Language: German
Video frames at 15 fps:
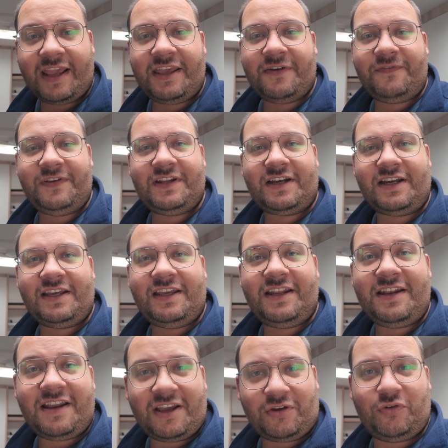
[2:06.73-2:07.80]
hier wieder
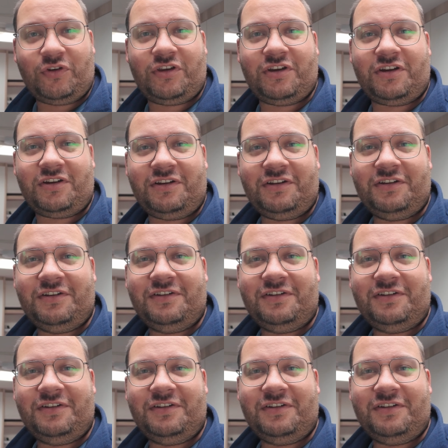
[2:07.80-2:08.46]
in der Küche